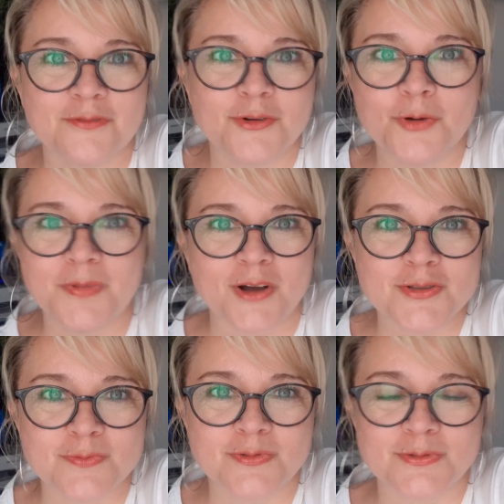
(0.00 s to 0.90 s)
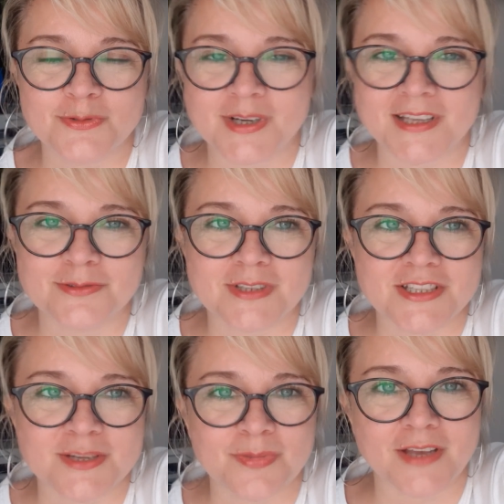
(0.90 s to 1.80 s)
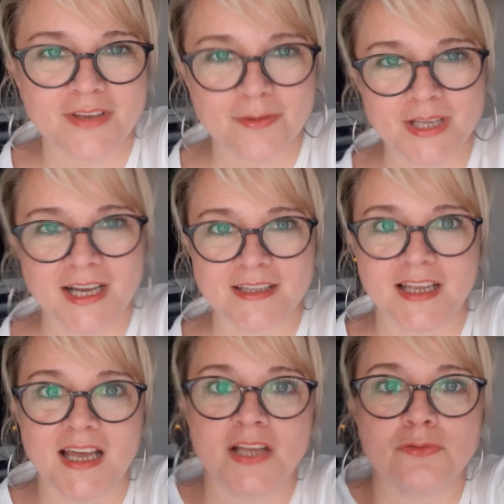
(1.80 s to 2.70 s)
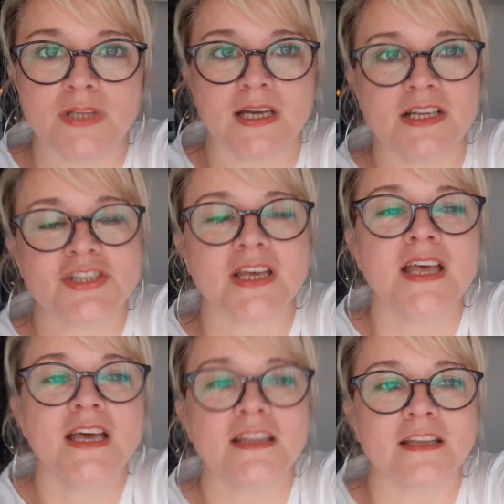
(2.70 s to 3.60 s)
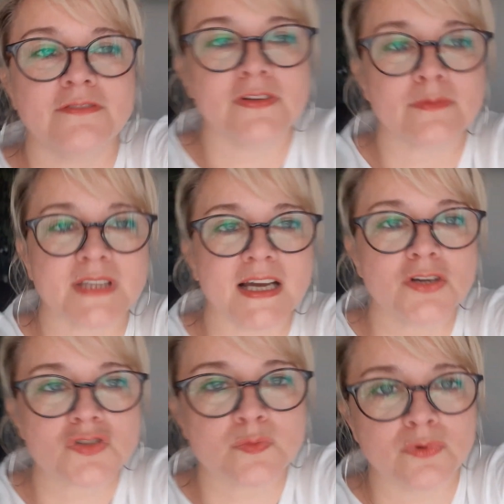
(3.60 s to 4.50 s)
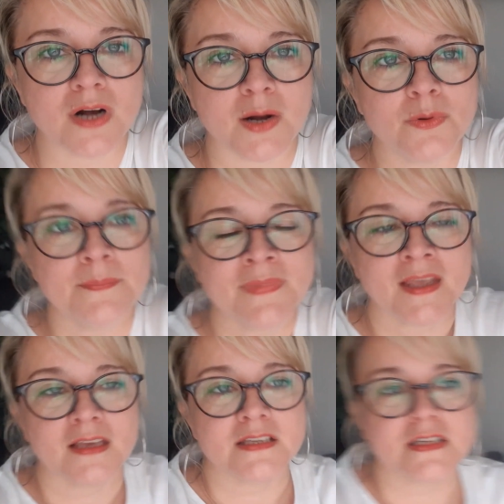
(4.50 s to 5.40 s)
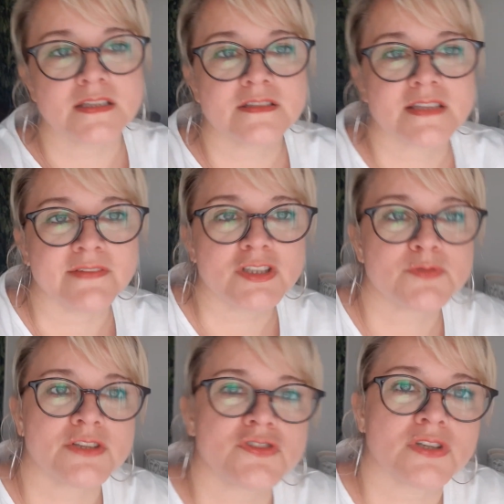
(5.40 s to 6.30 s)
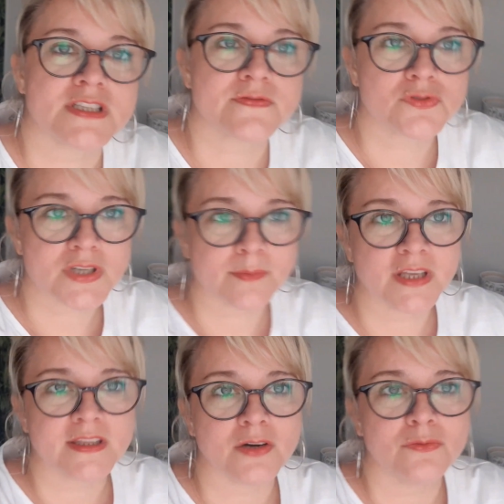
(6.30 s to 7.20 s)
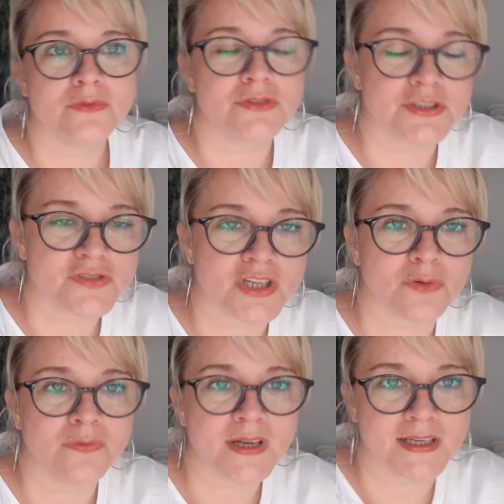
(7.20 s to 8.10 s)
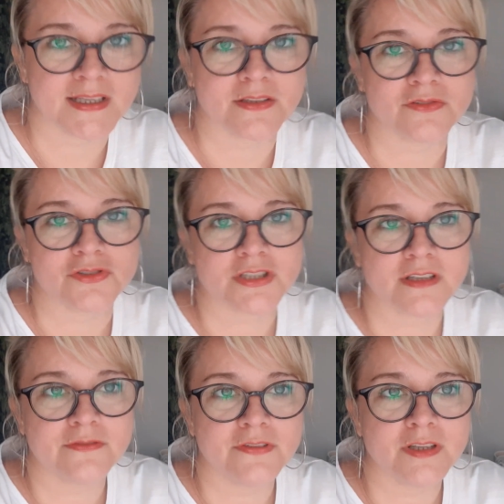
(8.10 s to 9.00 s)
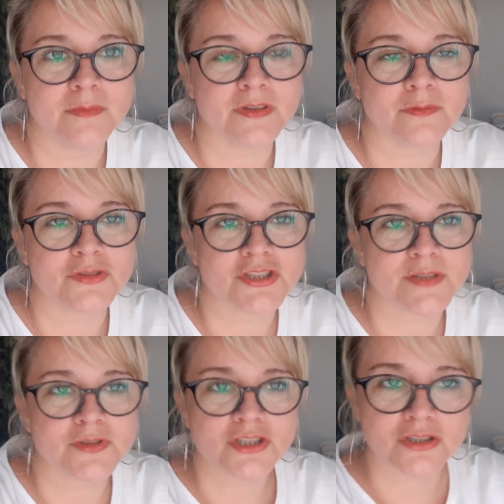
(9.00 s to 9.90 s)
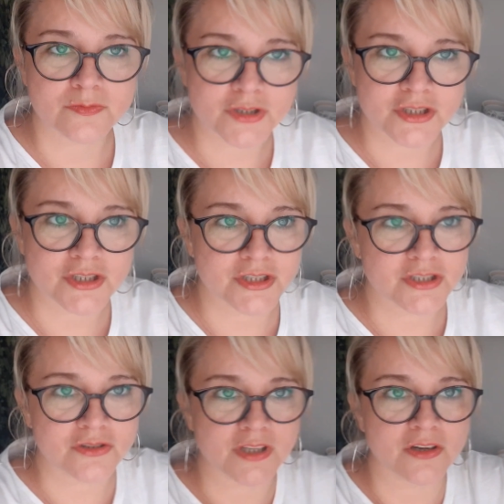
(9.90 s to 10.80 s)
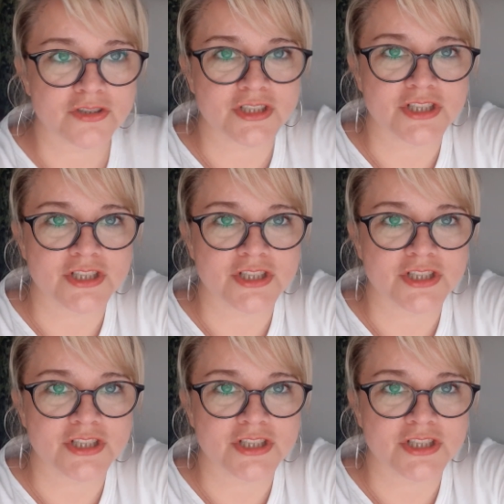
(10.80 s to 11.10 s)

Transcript: grupie osób, które tutaj się pojawiają na kanale, a tu nagle się ten film tak rozbuchał. I nawet przedwczoraj zwróciłam jedna dziewczyna uwagę na to, że ten film e, może się przyczynić do tego, że